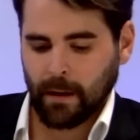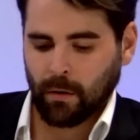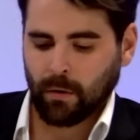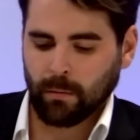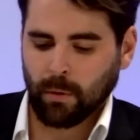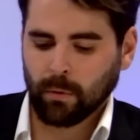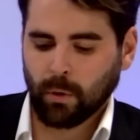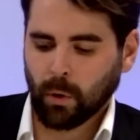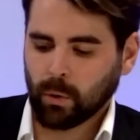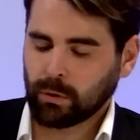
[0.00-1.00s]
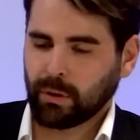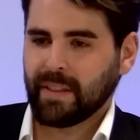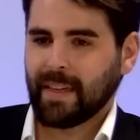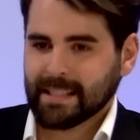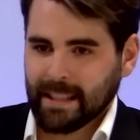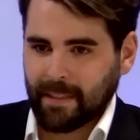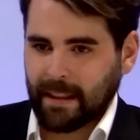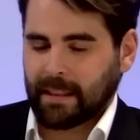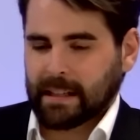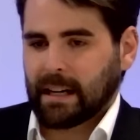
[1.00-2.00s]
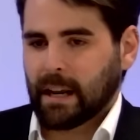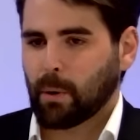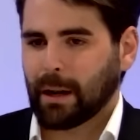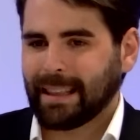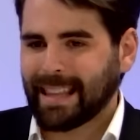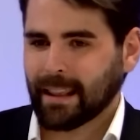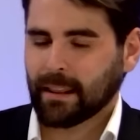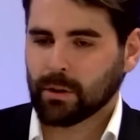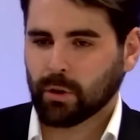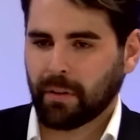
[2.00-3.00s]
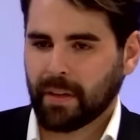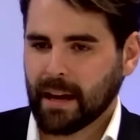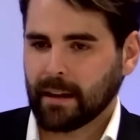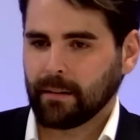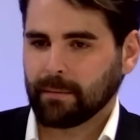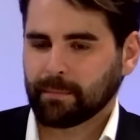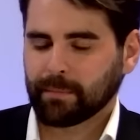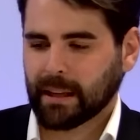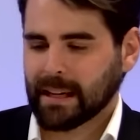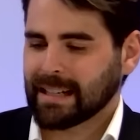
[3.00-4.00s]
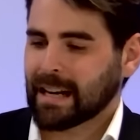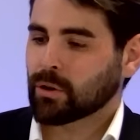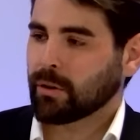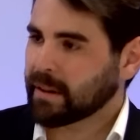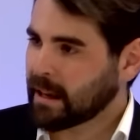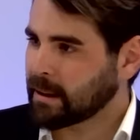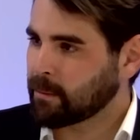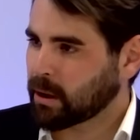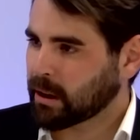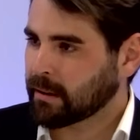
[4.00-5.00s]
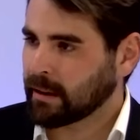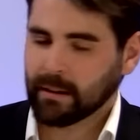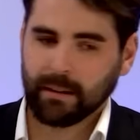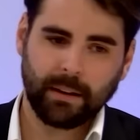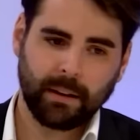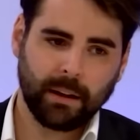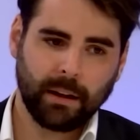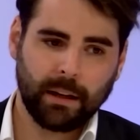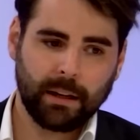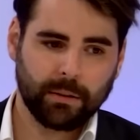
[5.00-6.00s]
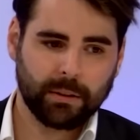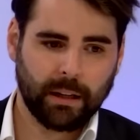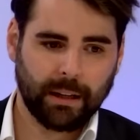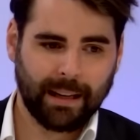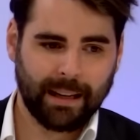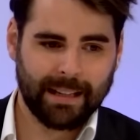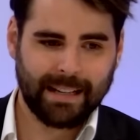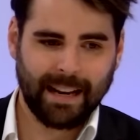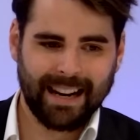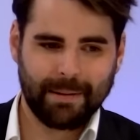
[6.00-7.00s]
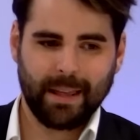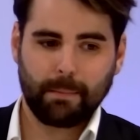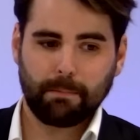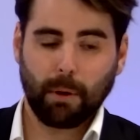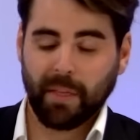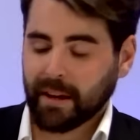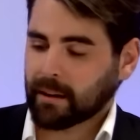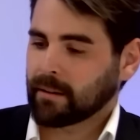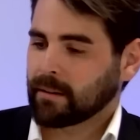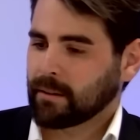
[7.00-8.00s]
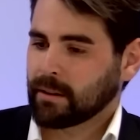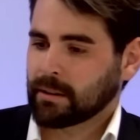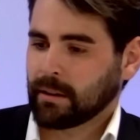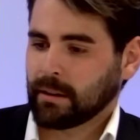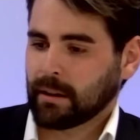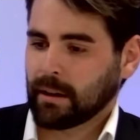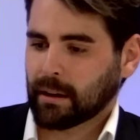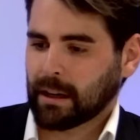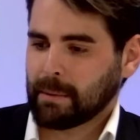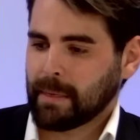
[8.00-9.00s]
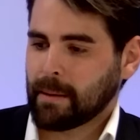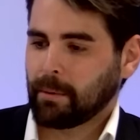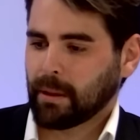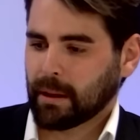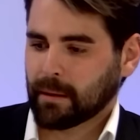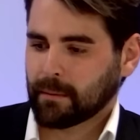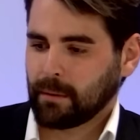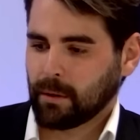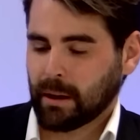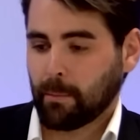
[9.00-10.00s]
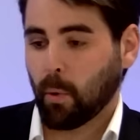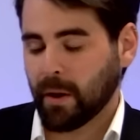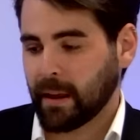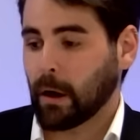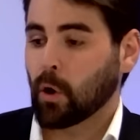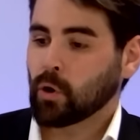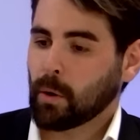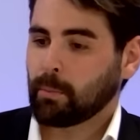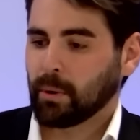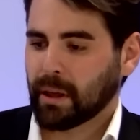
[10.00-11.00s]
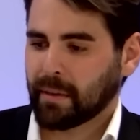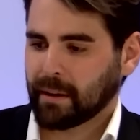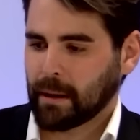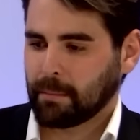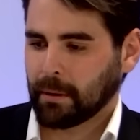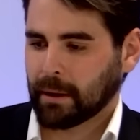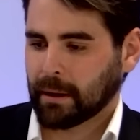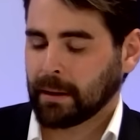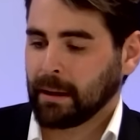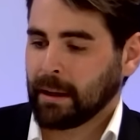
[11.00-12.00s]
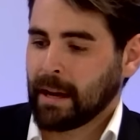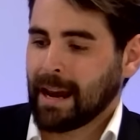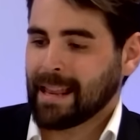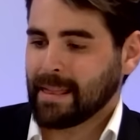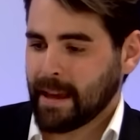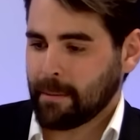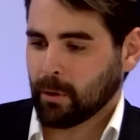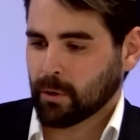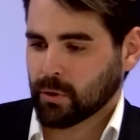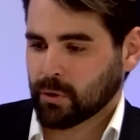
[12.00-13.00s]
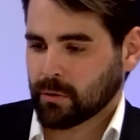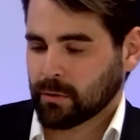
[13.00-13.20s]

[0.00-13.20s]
como un conjunto de ideas tendentes a la igualdad social, que es la socialdemocracia, y otra que es en clave de poder, es decir, el régimen de poder, lo que puede o no puede hacer el poder. El demos,